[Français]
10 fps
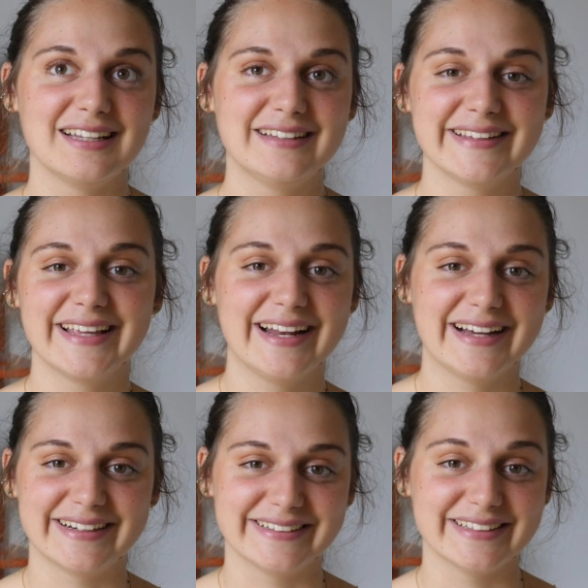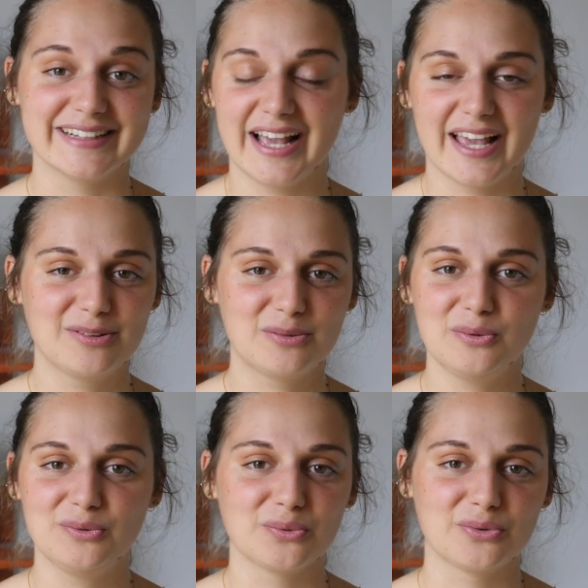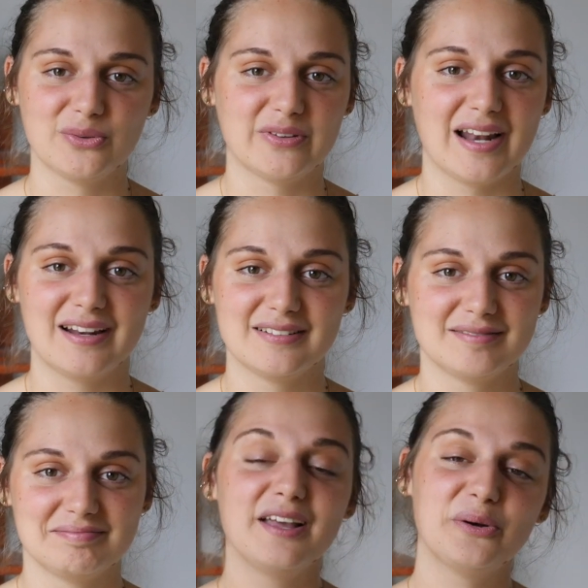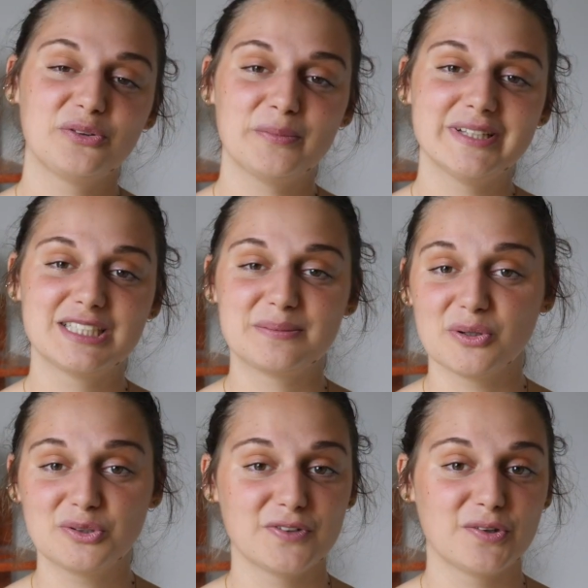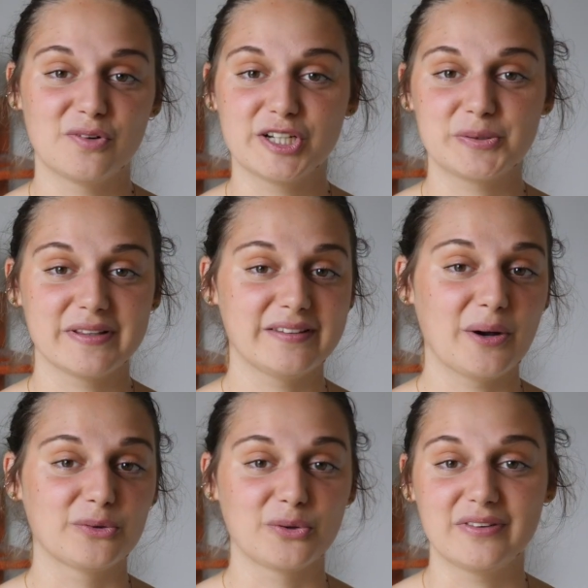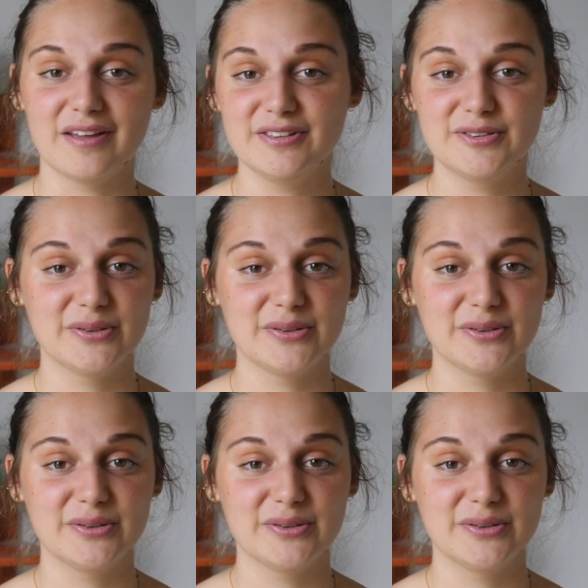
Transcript: est égal à exclusion sociale. Et automatiquement, tu vas devoir choisir entre ta vie